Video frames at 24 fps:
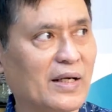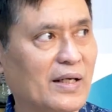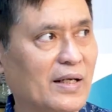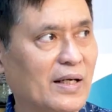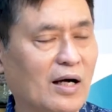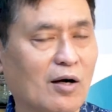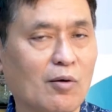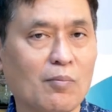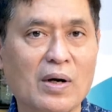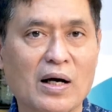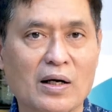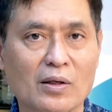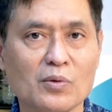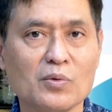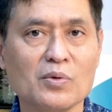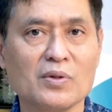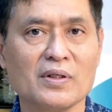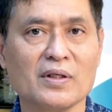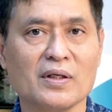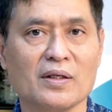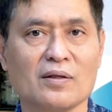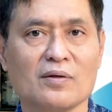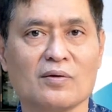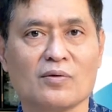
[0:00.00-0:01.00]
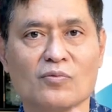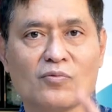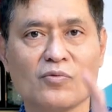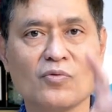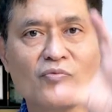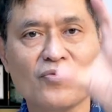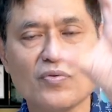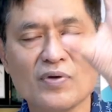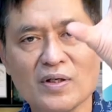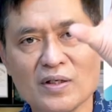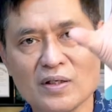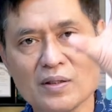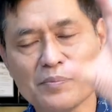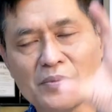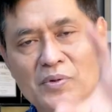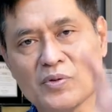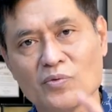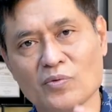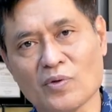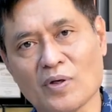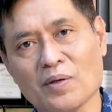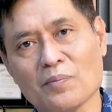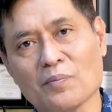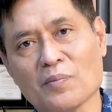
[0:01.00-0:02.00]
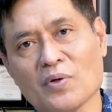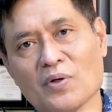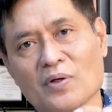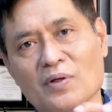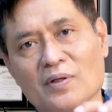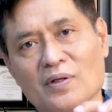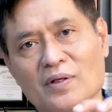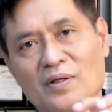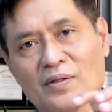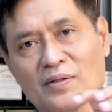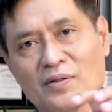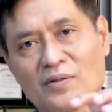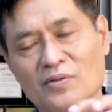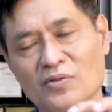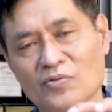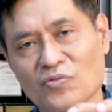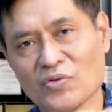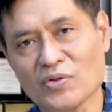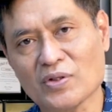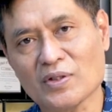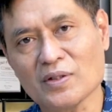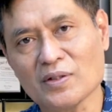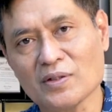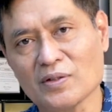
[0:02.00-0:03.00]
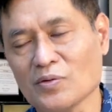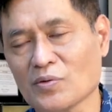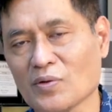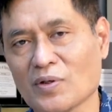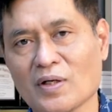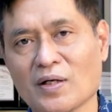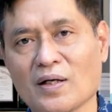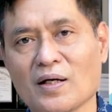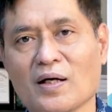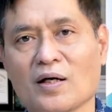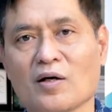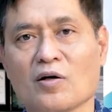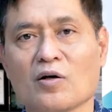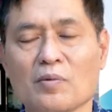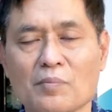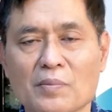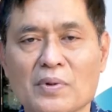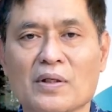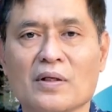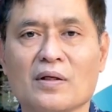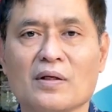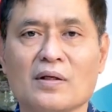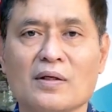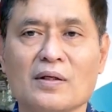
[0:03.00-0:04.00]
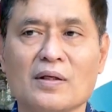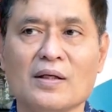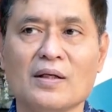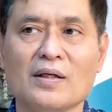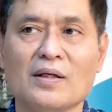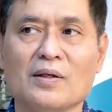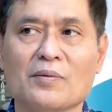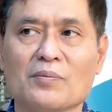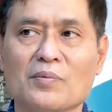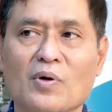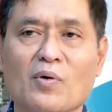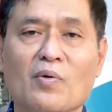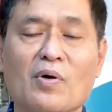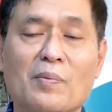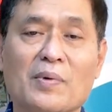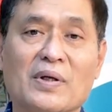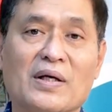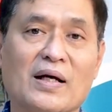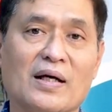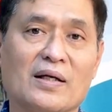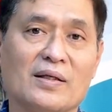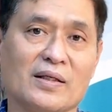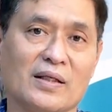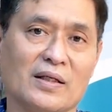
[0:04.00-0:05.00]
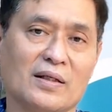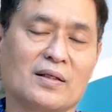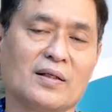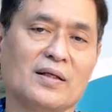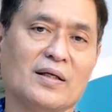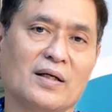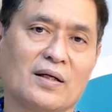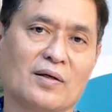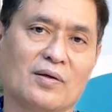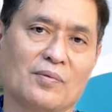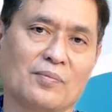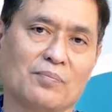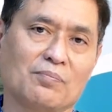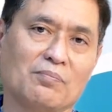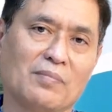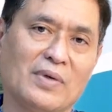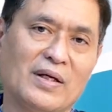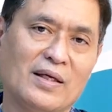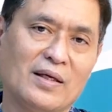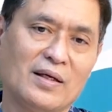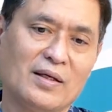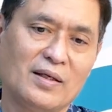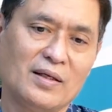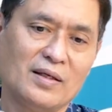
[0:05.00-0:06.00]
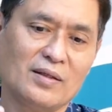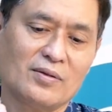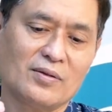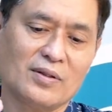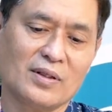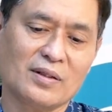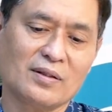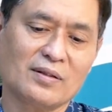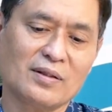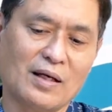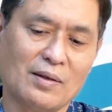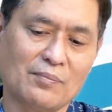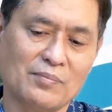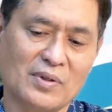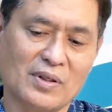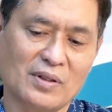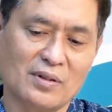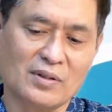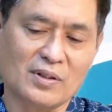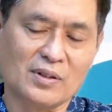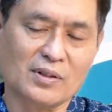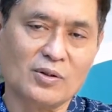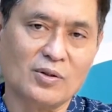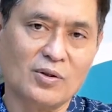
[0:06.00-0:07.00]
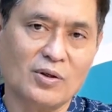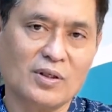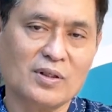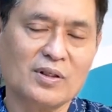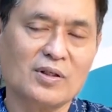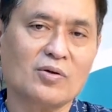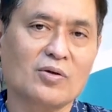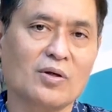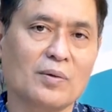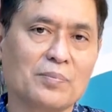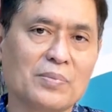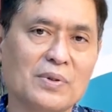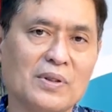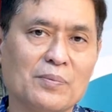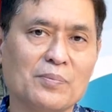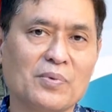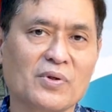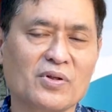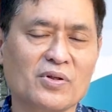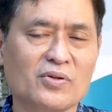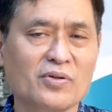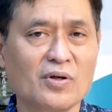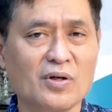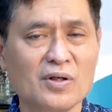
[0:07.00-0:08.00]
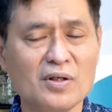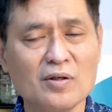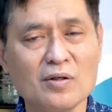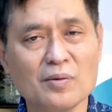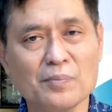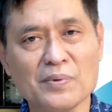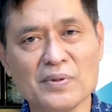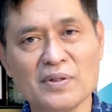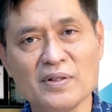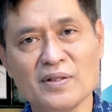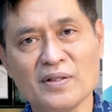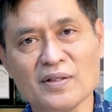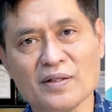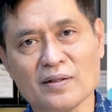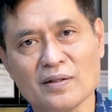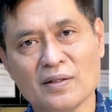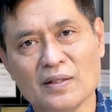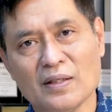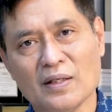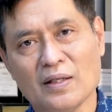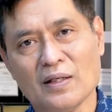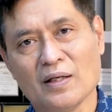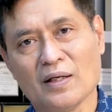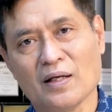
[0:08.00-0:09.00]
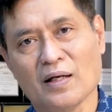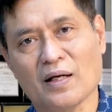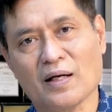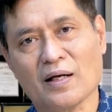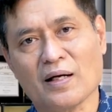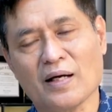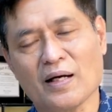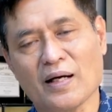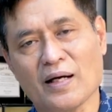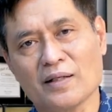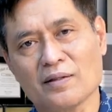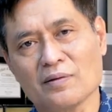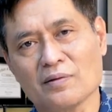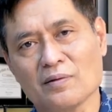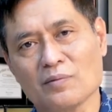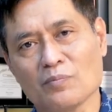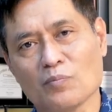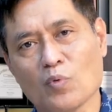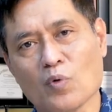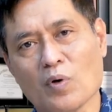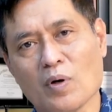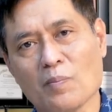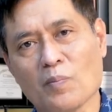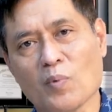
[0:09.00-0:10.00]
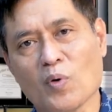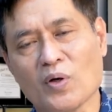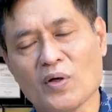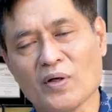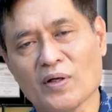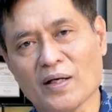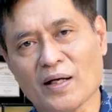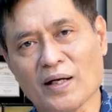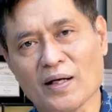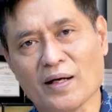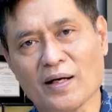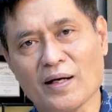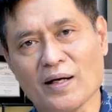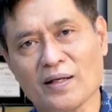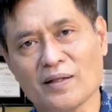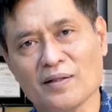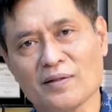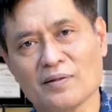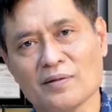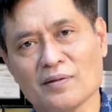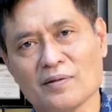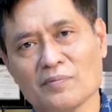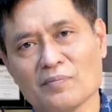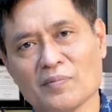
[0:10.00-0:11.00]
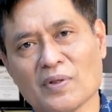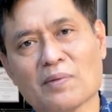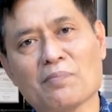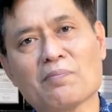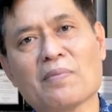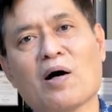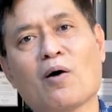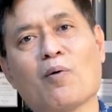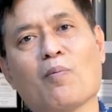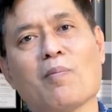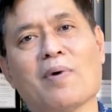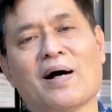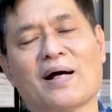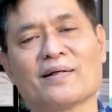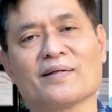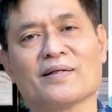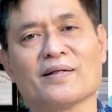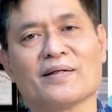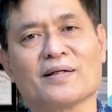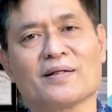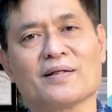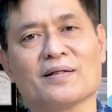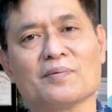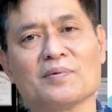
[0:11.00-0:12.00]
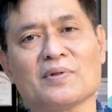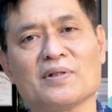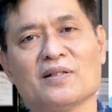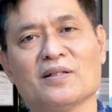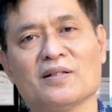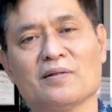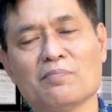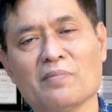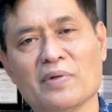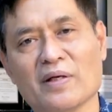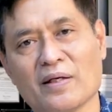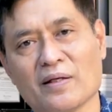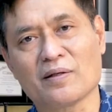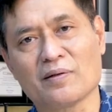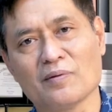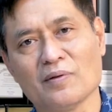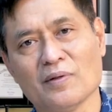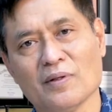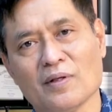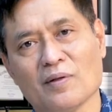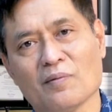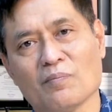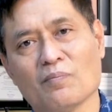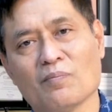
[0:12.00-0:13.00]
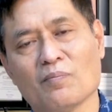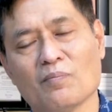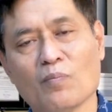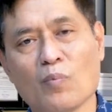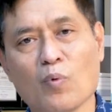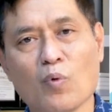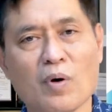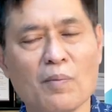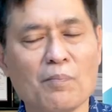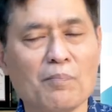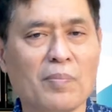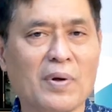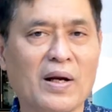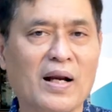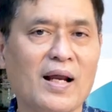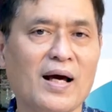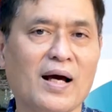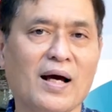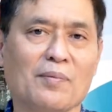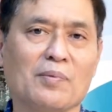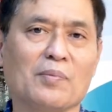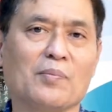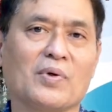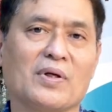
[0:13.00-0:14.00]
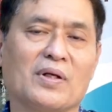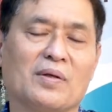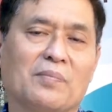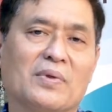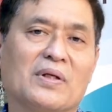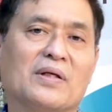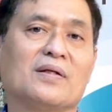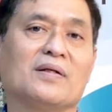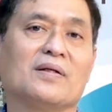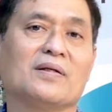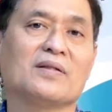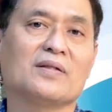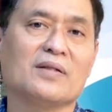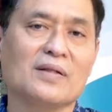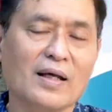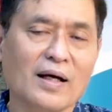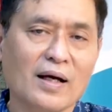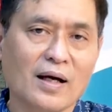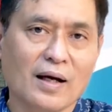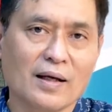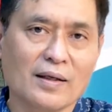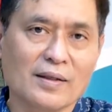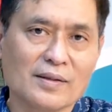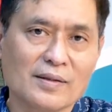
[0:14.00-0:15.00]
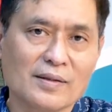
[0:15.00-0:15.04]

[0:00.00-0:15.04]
ไดนาวบางรุ่นเนี่ยวูฟเฟอร์ขึ้นไปอยู่ข้างบน แล้วก็ทวิตเตอร์อยู่ข้างล่างก็มีเพราะว่าเป็นการหลีกเลี่ยง ไม่ให้เสียงต่ำเนี่ยสะท้อนเข้ากับพื้น เพราะสะท้อนเข้ากับพื้นเนี่ย อาการมัวมนอาการเหมือนเมาหมัดนะครับ ก็คือเบสบวมพร่าไปหมดเนี่ยมันเกิดขึ้นได้